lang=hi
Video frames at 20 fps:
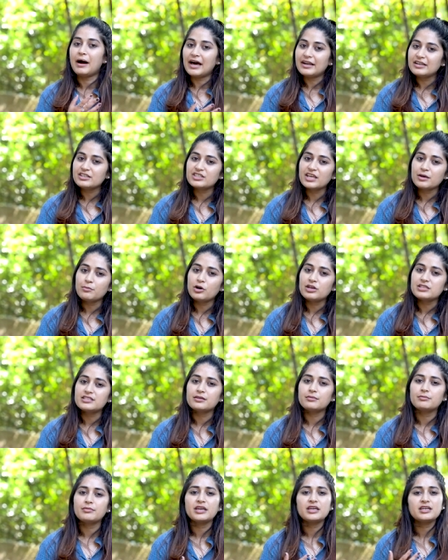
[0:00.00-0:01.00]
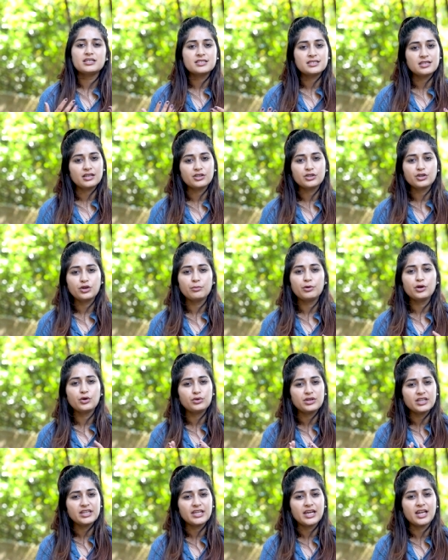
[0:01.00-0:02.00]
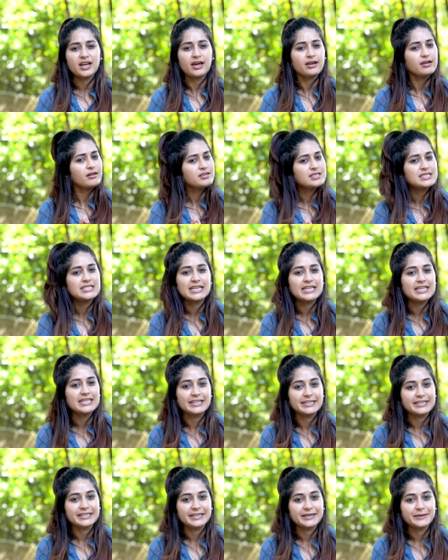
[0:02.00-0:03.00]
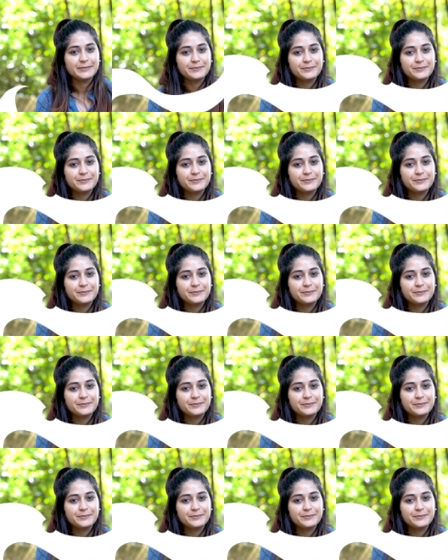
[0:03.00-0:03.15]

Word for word: बारिश के मौसम में या सर्दियों में उन्हें नहलाना सही नहीं है